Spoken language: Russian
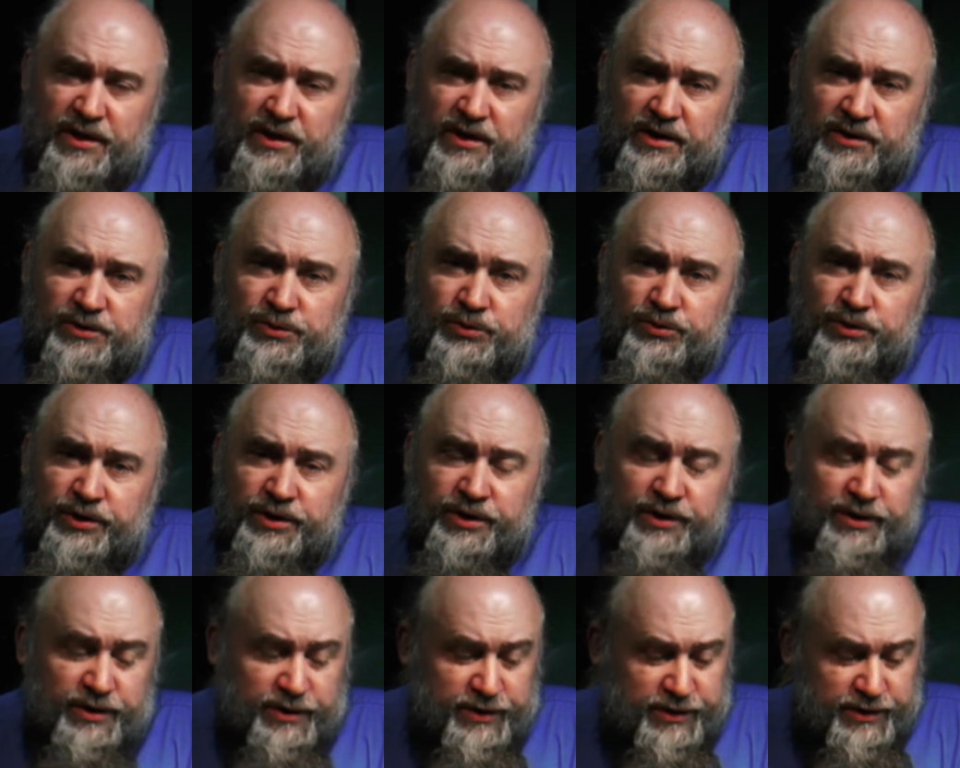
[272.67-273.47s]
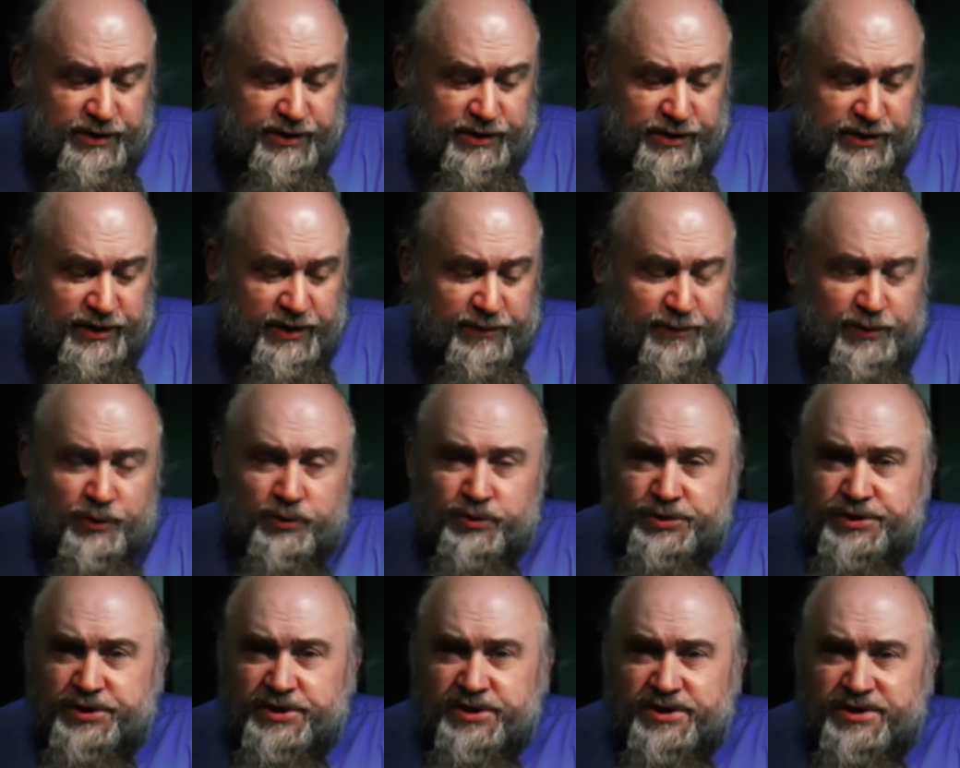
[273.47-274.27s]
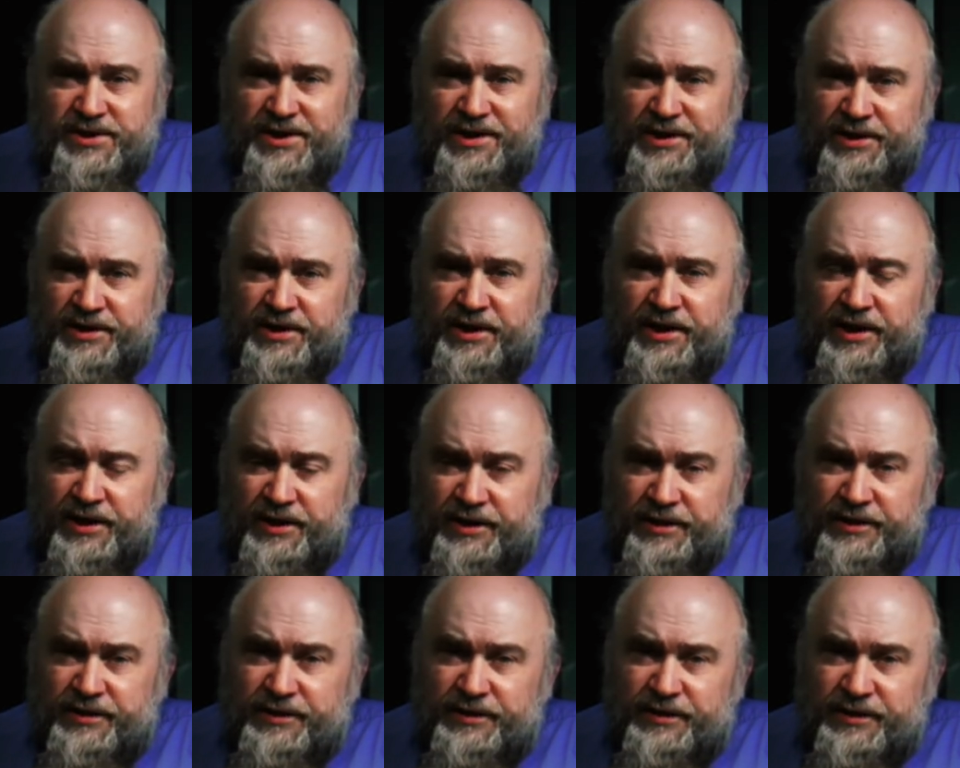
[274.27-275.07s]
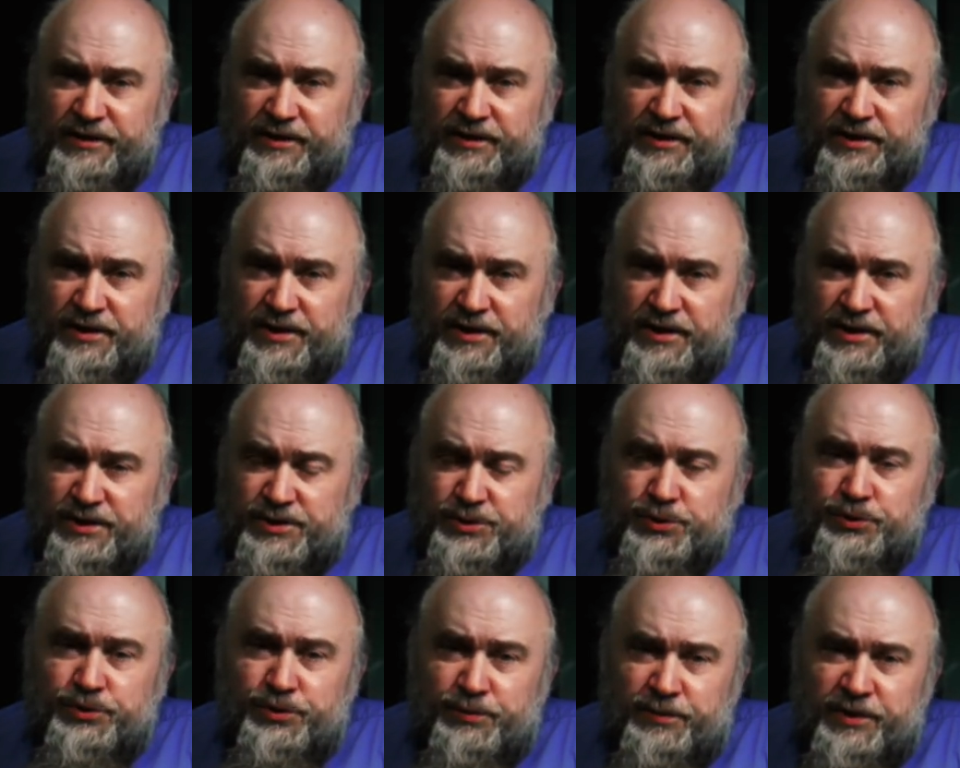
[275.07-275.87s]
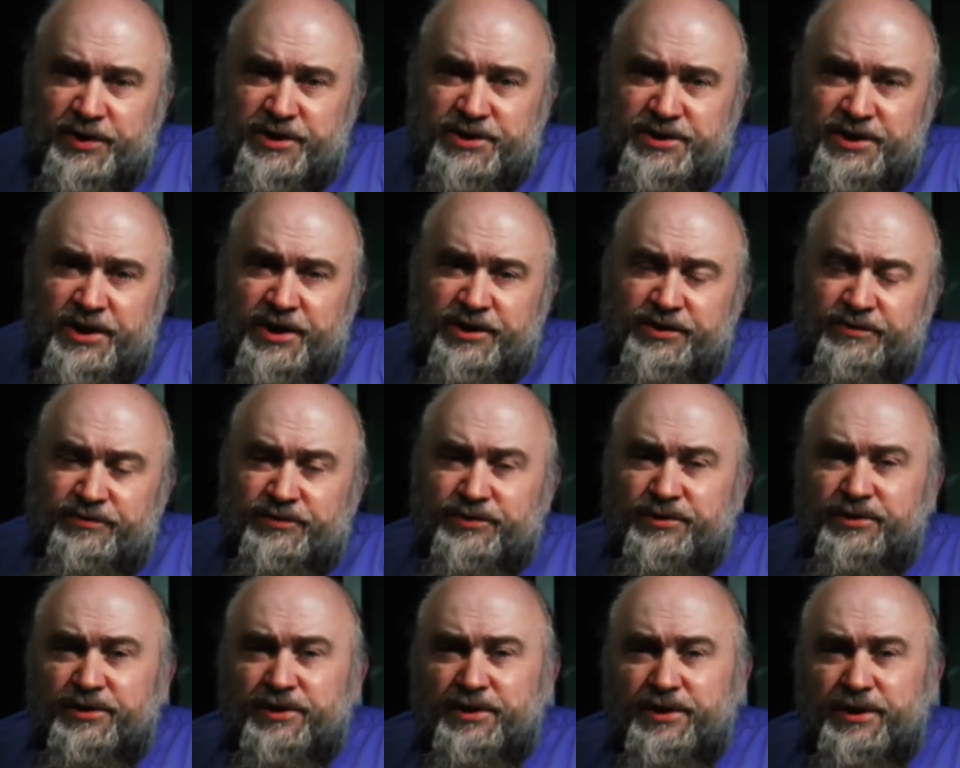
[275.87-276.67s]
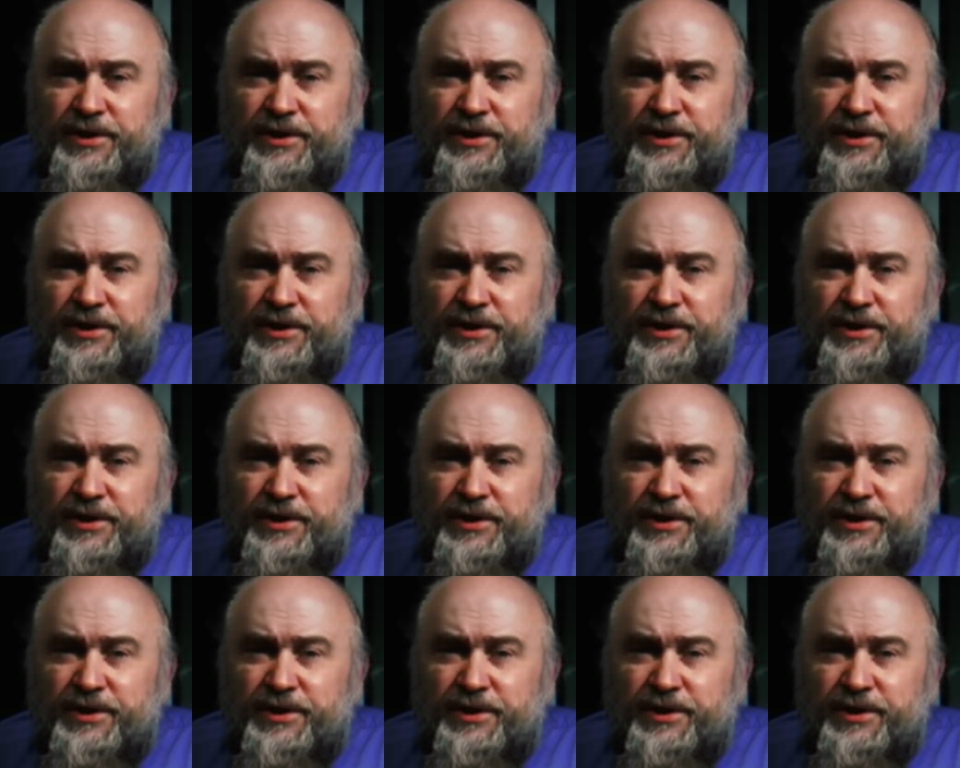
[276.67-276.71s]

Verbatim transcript: которые не просто закидали Соню Мартьянову